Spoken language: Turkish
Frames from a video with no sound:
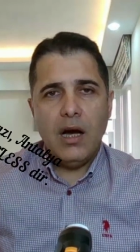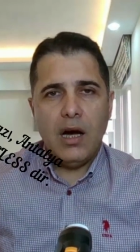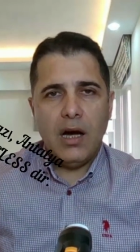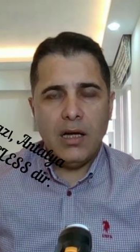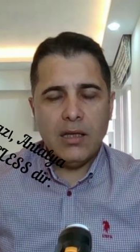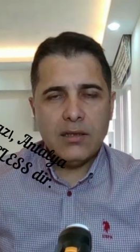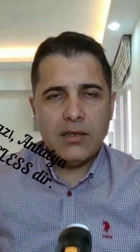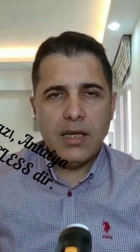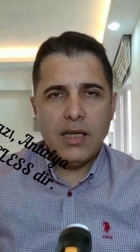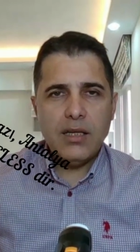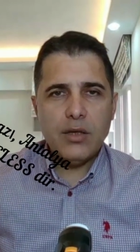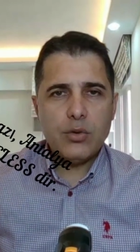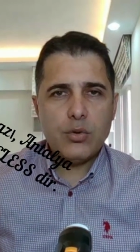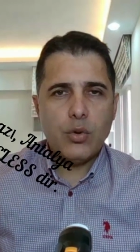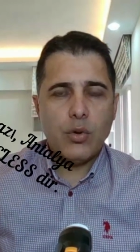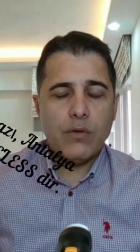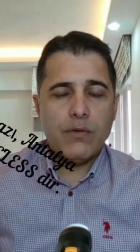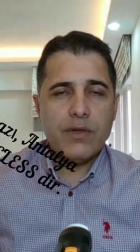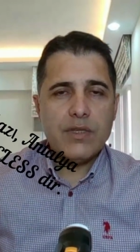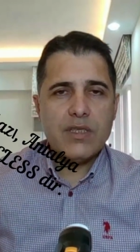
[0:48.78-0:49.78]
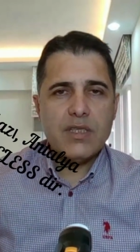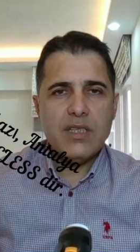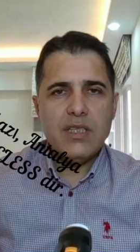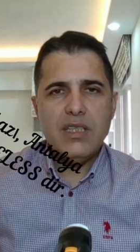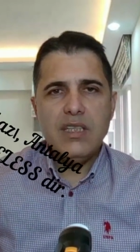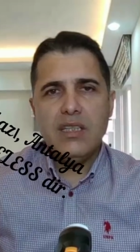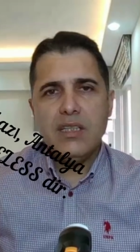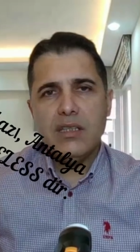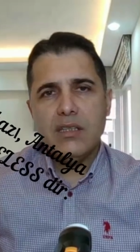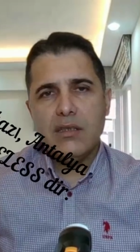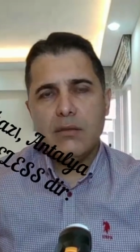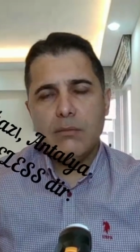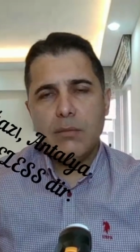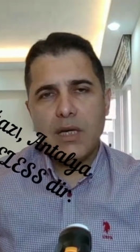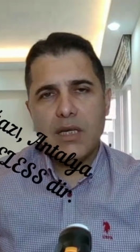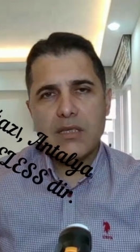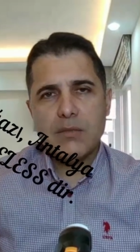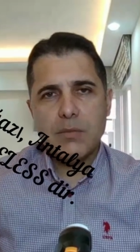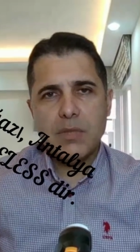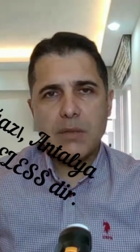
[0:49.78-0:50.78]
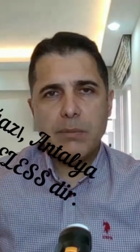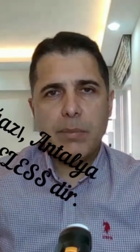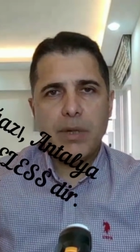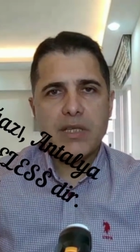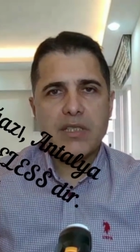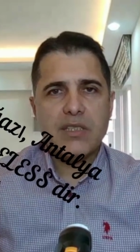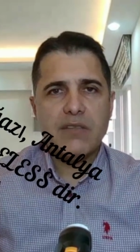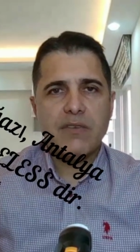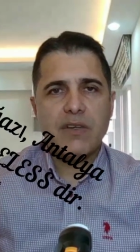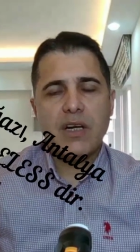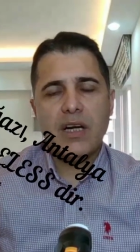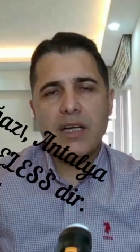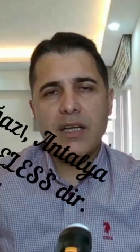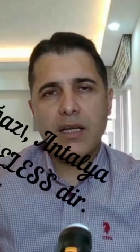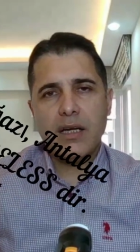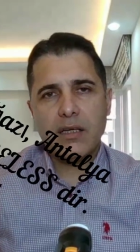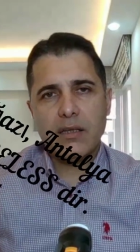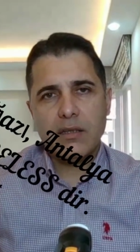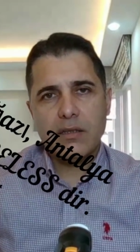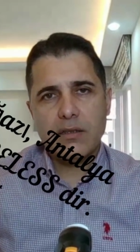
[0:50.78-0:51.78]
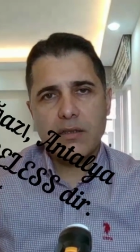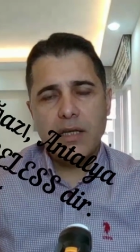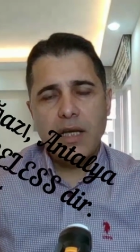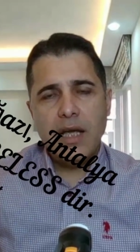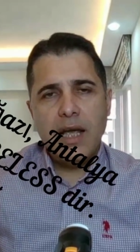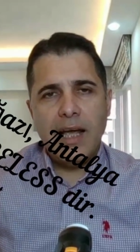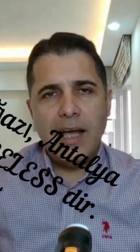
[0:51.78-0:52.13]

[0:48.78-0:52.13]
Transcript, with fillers: Antalya Körfezi inanılmaz bir pasif kaynaktır.